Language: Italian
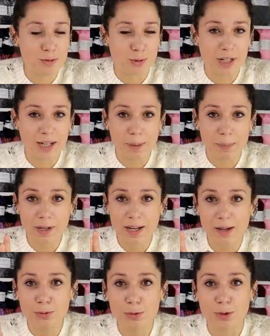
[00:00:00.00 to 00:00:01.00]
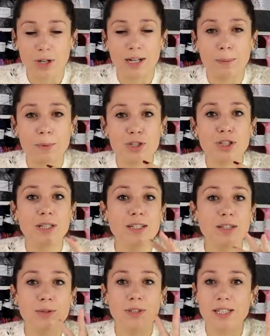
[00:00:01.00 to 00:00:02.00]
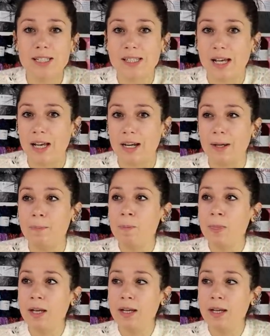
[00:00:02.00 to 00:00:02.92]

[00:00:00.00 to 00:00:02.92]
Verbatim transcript: unica perché ha avuto la capacità di utilizzare,